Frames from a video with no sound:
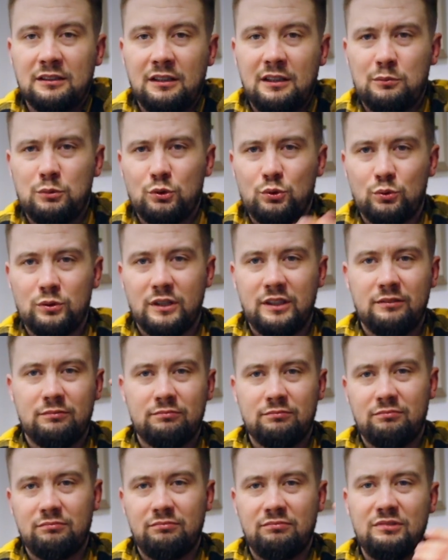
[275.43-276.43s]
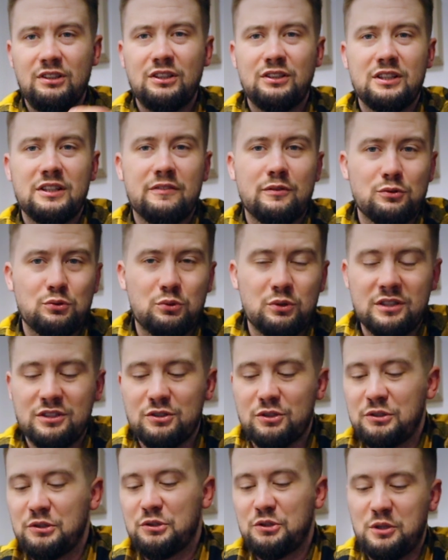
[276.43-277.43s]
Albo tutaj. Nigdy nie wiem, z której
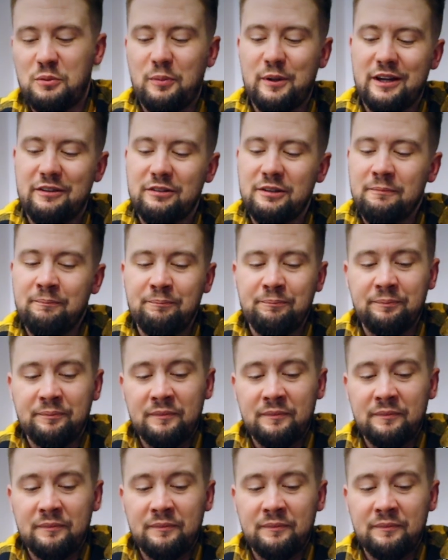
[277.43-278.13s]
strony to się pojawi.